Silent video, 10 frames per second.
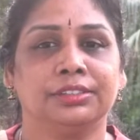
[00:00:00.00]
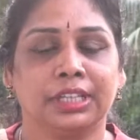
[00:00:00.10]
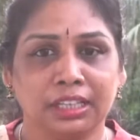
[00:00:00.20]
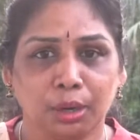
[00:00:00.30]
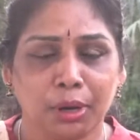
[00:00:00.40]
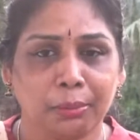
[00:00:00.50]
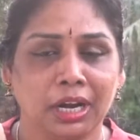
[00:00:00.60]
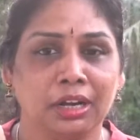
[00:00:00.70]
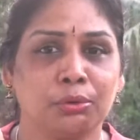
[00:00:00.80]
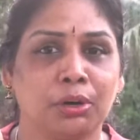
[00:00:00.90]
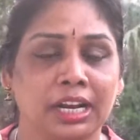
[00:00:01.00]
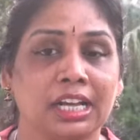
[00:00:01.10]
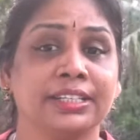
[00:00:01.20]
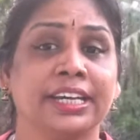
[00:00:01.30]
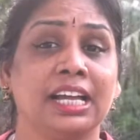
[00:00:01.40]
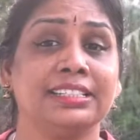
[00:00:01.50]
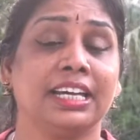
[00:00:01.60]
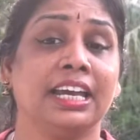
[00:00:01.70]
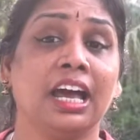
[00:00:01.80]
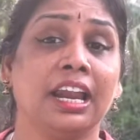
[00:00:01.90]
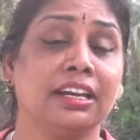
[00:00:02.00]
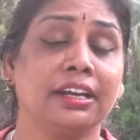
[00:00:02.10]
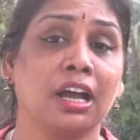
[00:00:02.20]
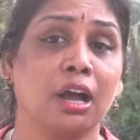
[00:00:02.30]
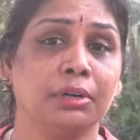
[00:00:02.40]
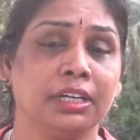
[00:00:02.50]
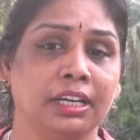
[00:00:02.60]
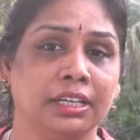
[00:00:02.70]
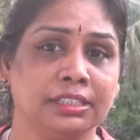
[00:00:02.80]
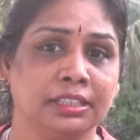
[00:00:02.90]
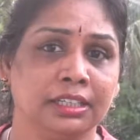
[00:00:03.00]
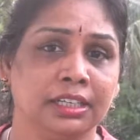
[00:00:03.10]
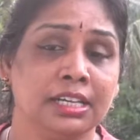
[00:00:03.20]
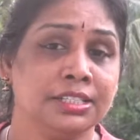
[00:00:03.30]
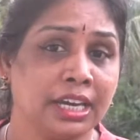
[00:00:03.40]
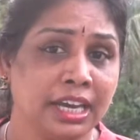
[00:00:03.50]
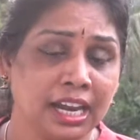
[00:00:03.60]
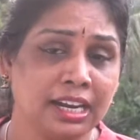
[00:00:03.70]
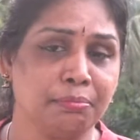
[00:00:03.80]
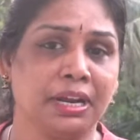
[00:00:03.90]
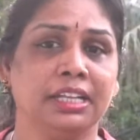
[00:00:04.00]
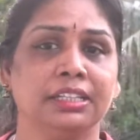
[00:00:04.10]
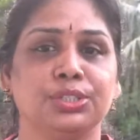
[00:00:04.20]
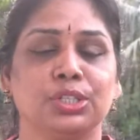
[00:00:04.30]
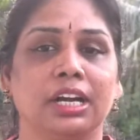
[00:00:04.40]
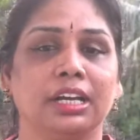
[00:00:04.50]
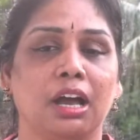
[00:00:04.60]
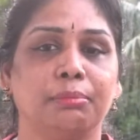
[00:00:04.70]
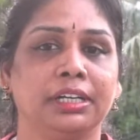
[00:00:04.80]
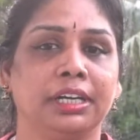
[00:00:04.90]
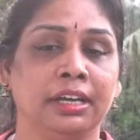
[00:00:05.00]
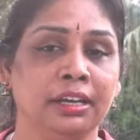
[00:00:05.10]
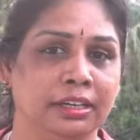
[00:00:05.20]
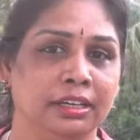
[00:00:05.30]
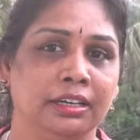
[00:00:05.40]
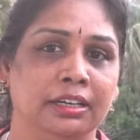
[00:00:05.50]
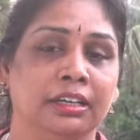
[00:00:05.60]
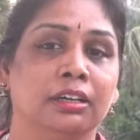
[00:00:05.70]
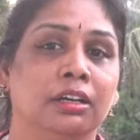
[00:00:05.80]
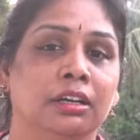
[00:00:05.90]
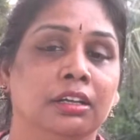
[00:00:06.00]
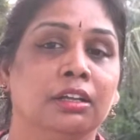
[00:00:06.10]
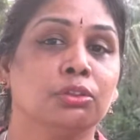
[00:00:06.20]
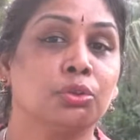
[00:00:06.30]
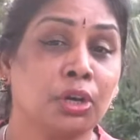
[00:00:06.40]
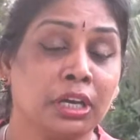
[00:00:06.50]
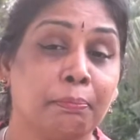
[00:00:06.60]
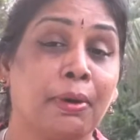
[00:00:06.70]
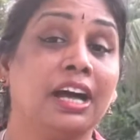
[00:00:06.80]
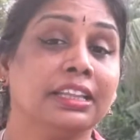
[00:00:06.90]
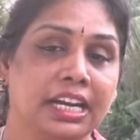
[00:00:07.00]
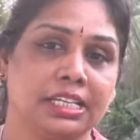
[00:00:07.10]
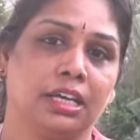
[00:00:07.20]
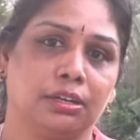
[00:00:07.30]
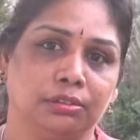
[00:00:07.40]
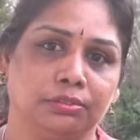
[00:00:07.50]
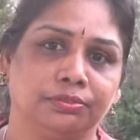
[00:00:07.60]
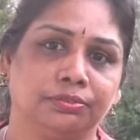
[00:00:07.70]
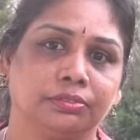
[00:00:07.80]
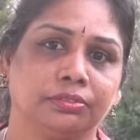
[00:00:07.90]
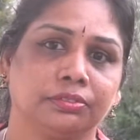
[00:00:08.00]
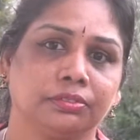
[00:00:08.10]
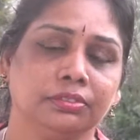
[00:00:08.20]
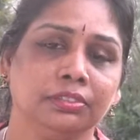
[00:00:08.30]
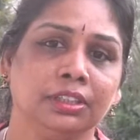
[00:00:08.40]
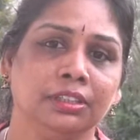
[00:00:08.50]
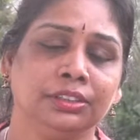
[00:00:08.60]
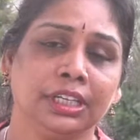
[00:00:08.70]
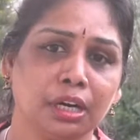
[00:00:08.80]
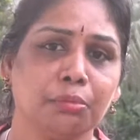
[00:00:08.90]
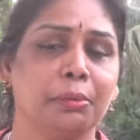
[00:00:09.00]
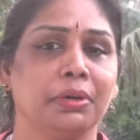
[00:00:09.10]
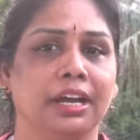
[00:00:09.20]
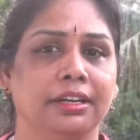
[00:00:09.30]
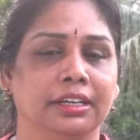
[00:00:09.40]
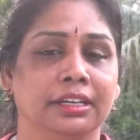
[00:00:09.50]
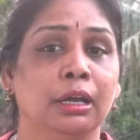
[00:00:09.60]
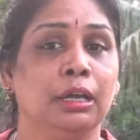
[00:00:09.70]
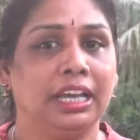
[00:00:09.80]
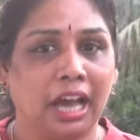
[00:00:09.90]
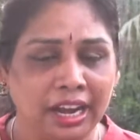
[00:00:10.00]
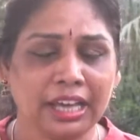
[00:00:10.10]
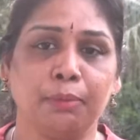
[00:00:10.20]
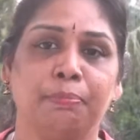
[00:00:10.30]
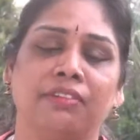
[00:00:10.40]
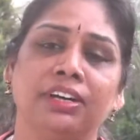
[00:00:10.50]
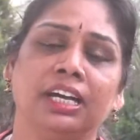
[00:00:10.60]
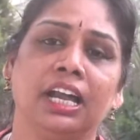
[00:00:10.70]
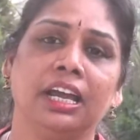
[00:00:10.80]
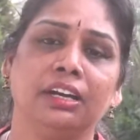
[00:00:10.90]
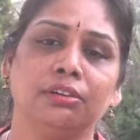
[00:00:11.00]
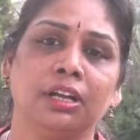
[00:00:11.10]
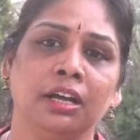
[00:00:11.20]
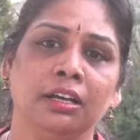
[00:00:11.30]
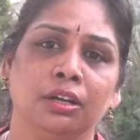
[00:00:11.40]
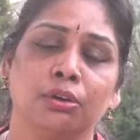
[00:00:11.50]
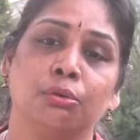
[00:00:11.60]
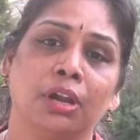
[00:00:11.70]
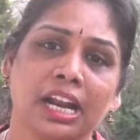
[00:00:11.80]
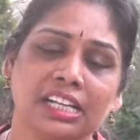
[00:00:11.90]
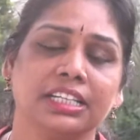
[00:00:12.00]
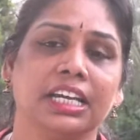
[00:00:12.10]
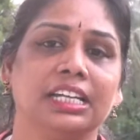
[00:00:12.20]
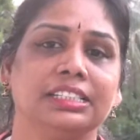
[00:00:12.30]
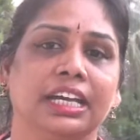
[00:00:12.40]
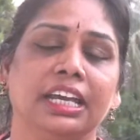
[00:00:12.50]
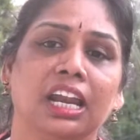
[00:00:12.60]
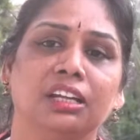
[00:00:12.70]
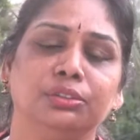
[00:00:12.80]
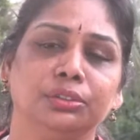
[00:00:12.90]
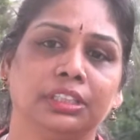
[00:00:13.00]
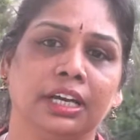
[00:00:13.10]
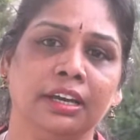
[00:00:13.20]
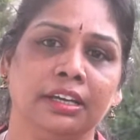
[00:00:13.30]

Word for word: చంద్రబాబు నాయుడు కుల రాజకీయాలు చేయాలన్నారు కాబట్టే చేయాలని ప్రయత్నించినాడు కాబట్టే తొక్కి పాతరేశారు చంద్రబాబు నాయుడిని అలాగే పవన్ కళ్యాణ్ కూడా కుల రాజకీయాలు చేయాలని చూస్తే